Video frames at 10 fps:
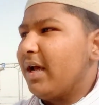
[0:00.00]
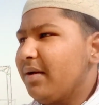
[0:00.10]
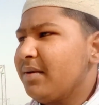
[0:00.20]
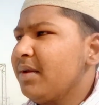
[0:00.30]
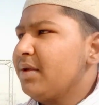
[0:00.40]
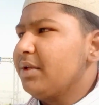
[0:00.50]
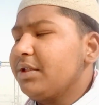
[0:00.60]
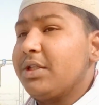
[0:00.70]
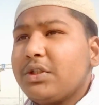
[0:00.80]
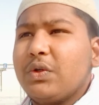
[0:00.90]
रहा
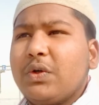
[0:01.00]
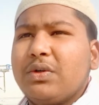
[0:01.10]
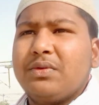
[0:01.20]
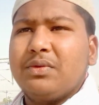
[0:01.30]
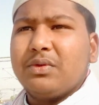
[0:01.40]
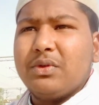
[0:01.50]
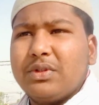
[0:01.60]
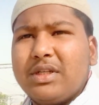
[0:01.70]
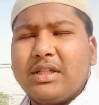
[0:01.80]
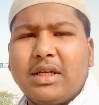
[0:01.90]
है स्टेशन रोड तो
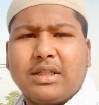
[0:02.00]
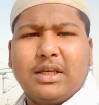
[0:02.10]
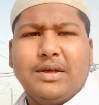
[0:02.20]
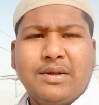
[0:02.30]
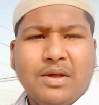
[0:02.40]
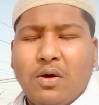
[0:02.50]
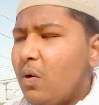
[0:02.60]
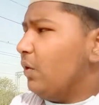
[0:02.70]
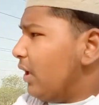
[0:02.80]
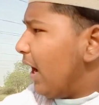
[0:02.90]
चलिए देखते हैं
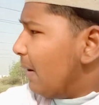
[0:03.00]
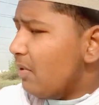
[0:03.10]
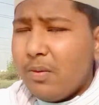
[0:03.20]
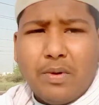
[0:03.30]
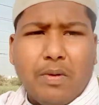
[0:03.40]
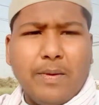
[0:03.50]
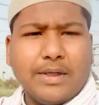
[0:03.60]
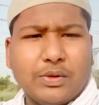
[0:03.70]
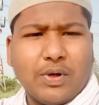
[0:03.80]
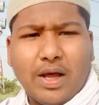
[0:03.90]
उधर हाईवे वे भी
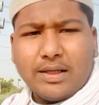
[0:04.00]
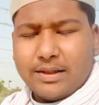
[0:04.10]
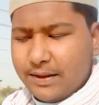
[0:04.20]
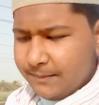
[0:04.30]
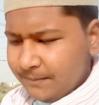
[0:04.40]
बन चुका है अच्छा